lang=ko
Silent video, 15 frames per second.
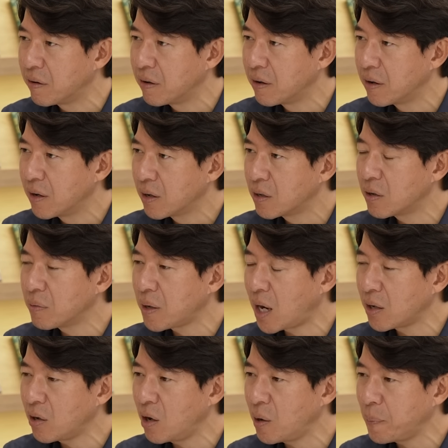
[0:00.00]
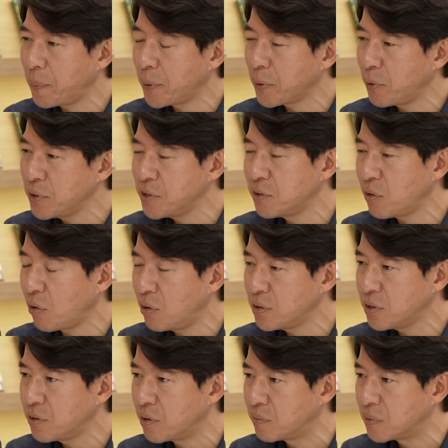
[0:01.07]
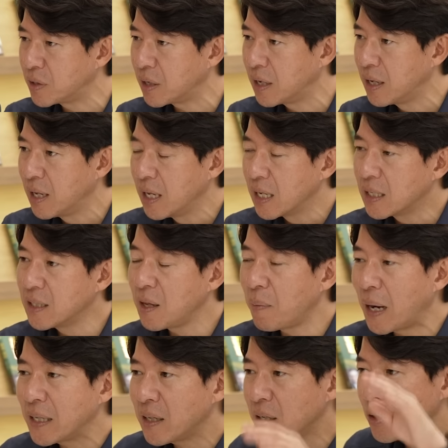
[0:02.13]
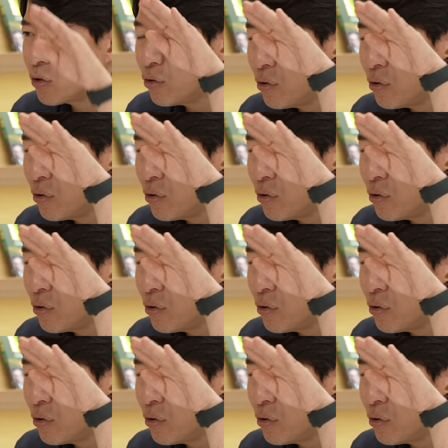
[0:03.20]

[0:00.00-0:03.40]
그렇죠. 그럼 가격 확폭이 훨씬 더 커질 겁니다. 좋습니다. 근데 만약에